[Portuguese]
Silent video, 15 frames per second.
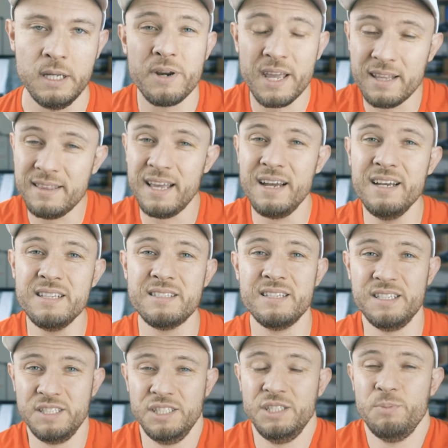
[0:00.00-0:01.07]
porque até antes
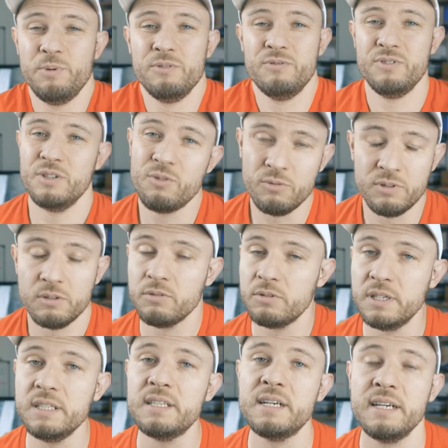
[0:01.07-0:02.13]
da gente produzir conteúdo
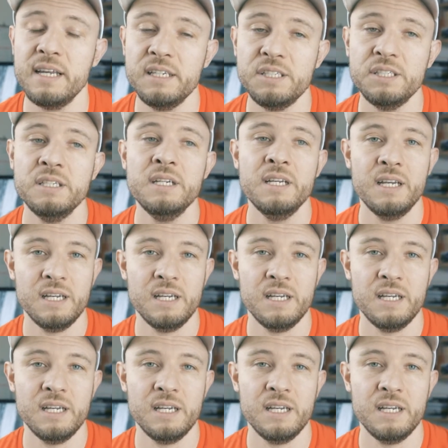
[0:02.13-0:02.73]
na internet,